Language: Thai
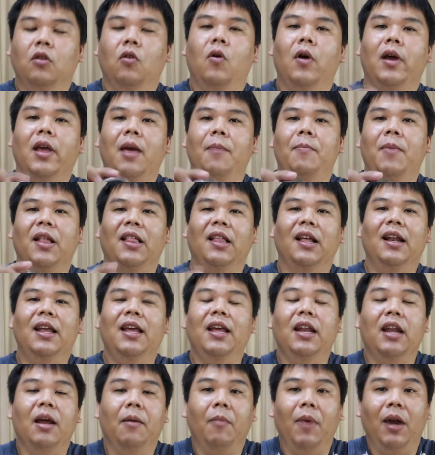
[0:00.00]
ตัวเก็บแบตเตอ
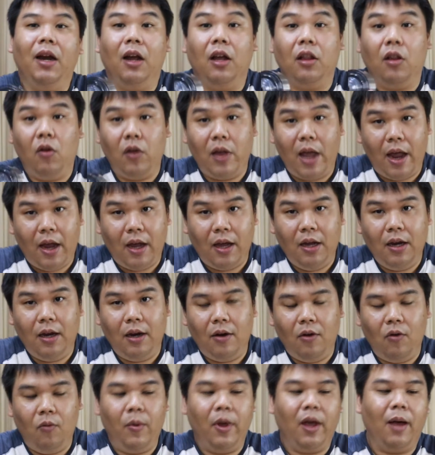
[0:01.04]
รี่เนี่ยมันก็ต้องใหญ่ขึ้น
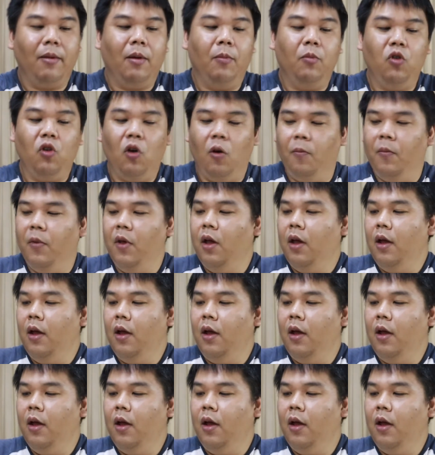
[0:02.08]
ถูกไหมครับท่านผู้ชม